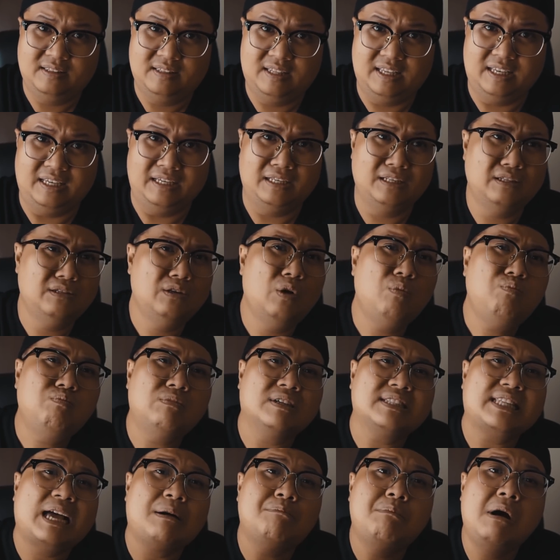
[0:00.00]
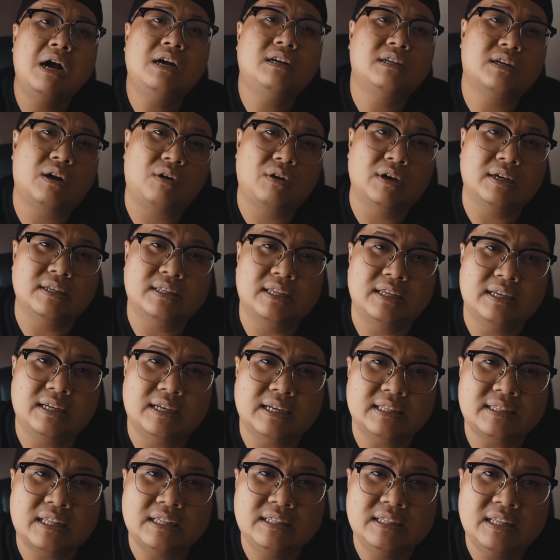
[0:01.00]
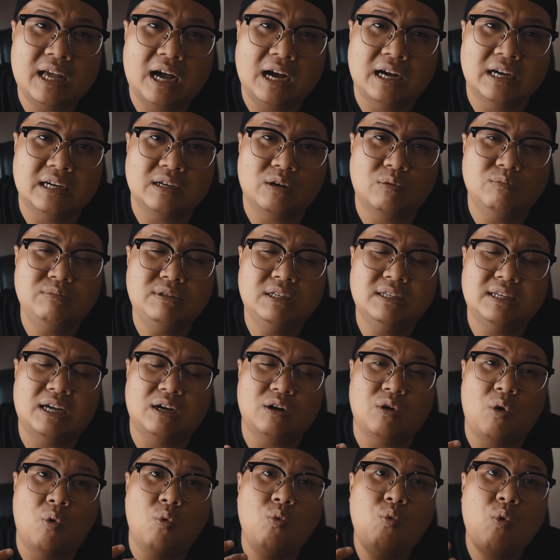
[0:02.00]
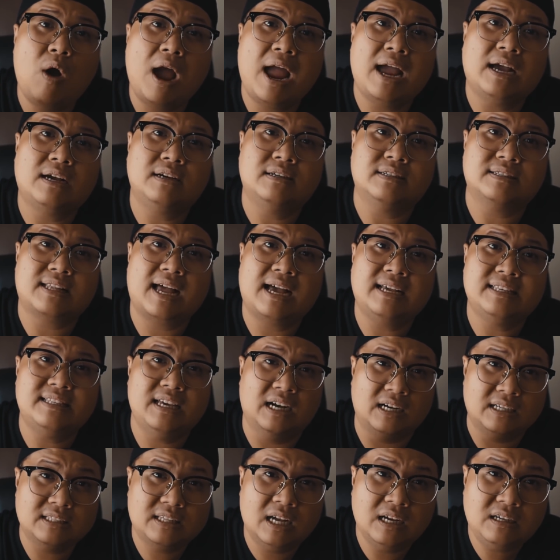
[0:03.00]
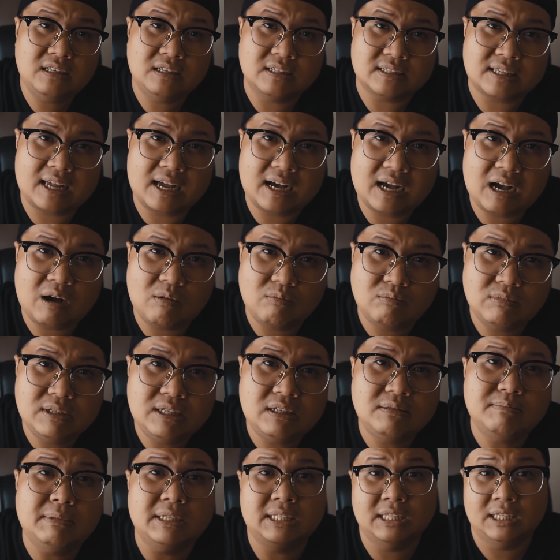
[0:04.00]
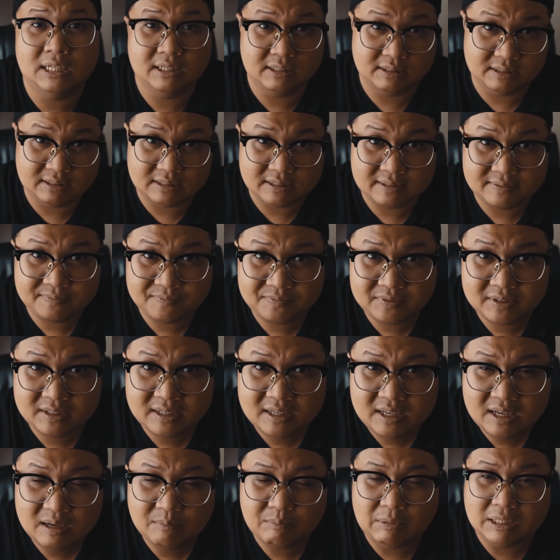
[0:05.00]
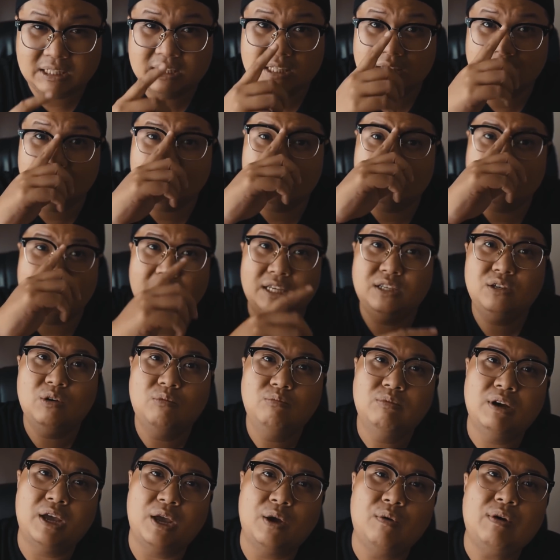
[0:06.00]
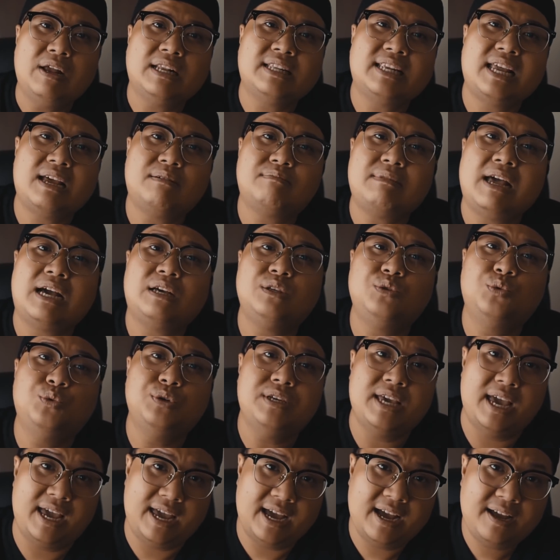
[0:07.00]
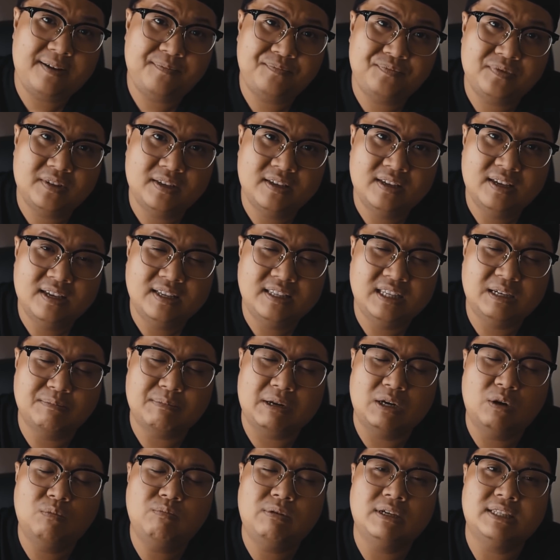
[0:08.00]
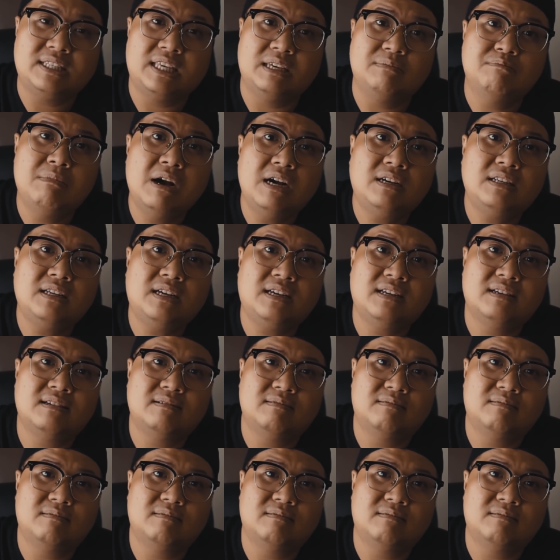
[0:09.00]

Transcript: thì lúc người ta mất rồi thì cái tinh thần cũng như là ngũ quan người ta nhận thức người ta không như bình thường bình thường là chị dung hiểu anh em đang vui vẻ nhưng mà lúc mà chị mất đó